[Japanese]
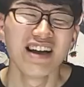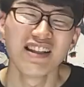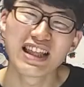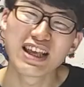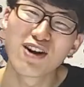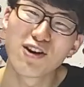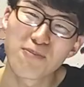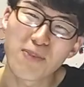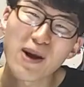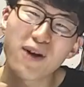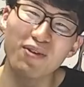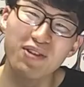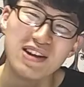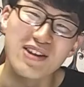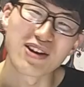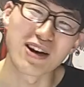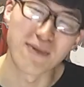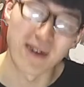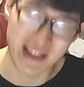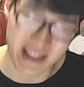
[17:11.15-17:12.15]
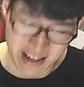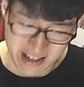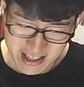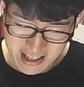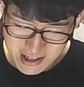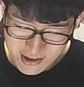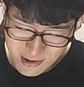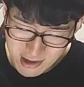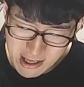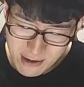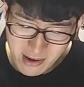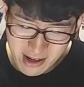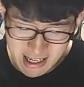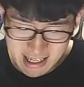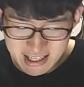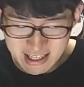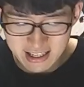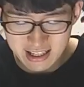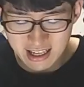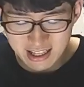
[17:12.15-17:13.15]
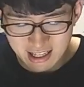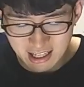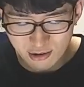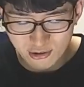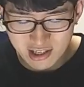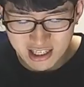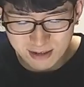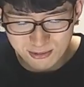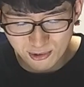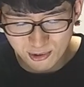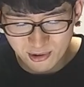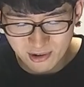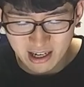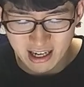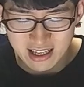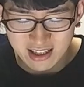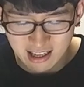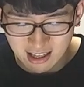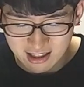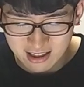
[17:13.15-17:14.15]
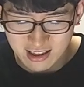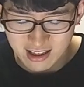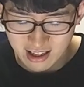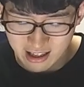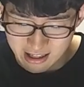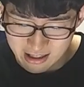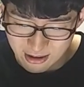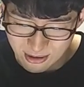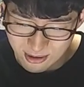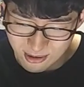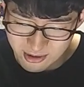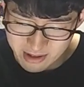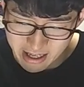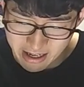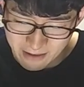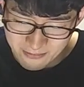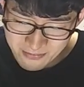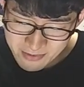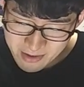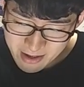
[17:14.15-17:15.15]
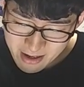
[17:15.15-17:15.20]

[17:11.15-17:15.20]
いろいろパロディとかもあったりして、非常に笑わせていただいたドッジボール界だったなというところで、